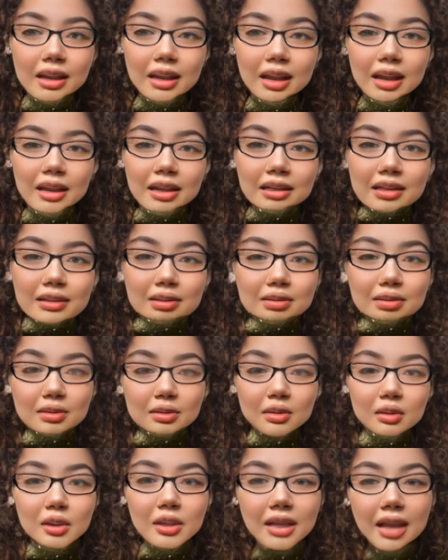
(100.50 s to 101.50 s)
আর
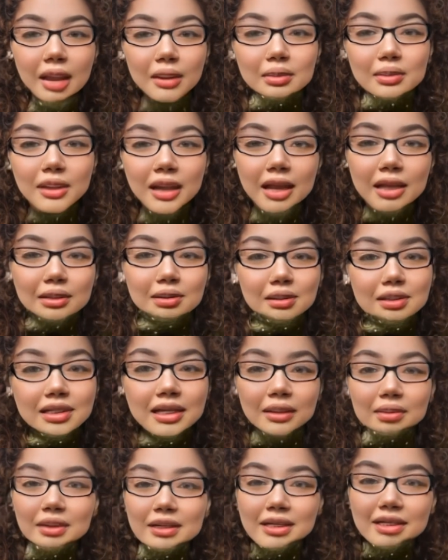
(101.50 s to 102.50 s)
ওই আদলটা
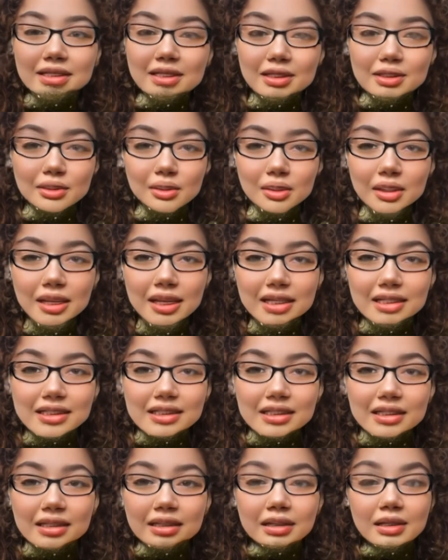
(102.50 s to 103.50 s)
আমার কাছে চলে
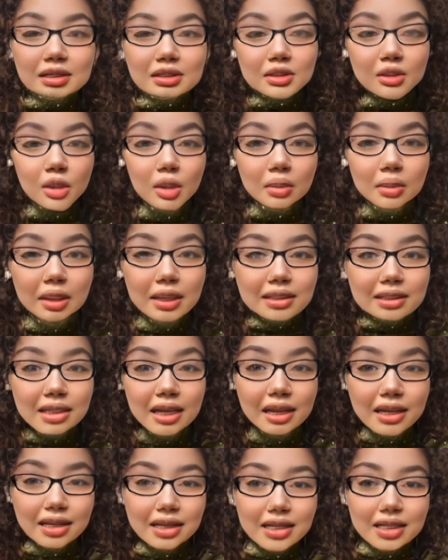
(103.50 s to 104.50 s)
আসে সবাই
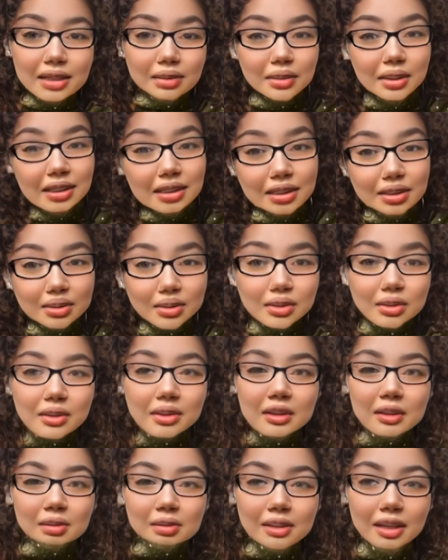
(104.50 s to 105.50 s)
জানিয়ে দেবে এতে করেও
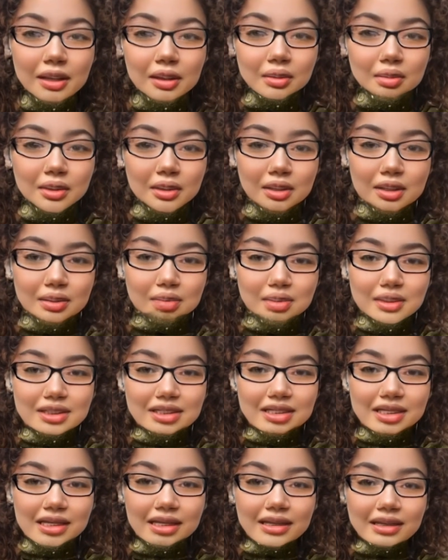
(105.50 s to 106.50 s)
কি গুণা হবে অনেক
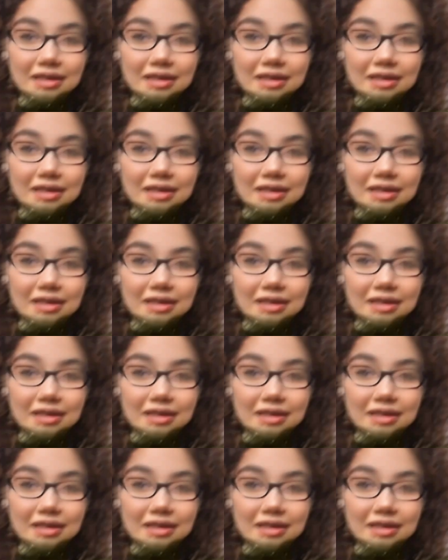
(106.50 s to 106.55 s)
বেশি